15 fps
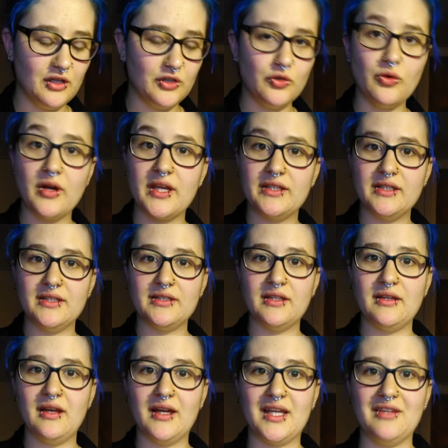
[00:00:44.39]
Non
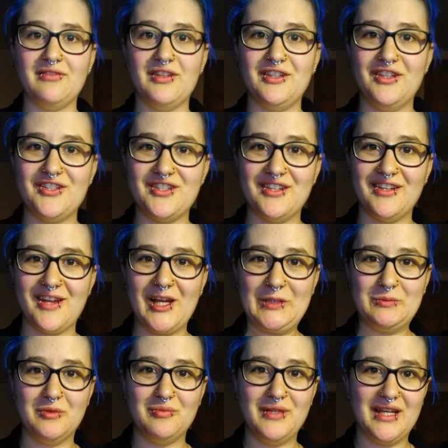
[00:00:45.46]
credete a chi vi dice che
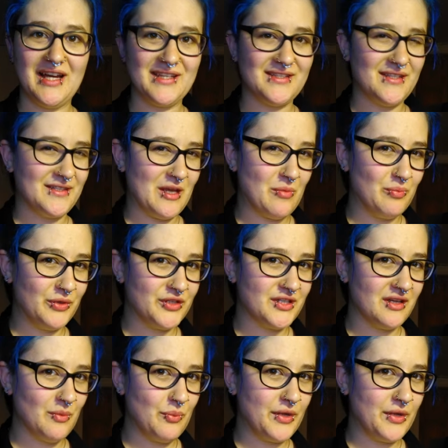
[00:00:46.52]
autopubblicarsi è semplice